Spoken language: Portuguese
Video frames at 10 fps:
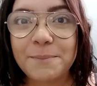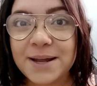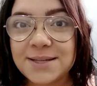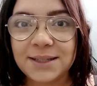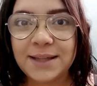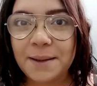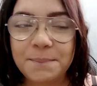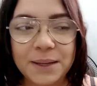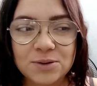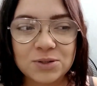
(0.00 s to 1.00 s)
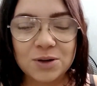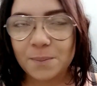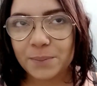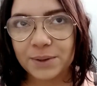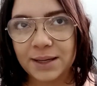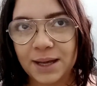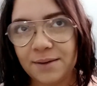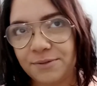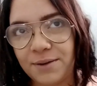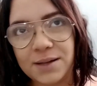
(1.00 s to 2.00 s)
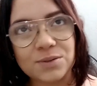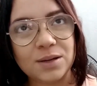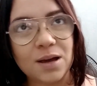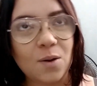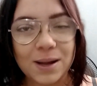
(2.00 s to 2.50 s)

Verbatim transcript: pra esse tempinho só, porque faz o quê?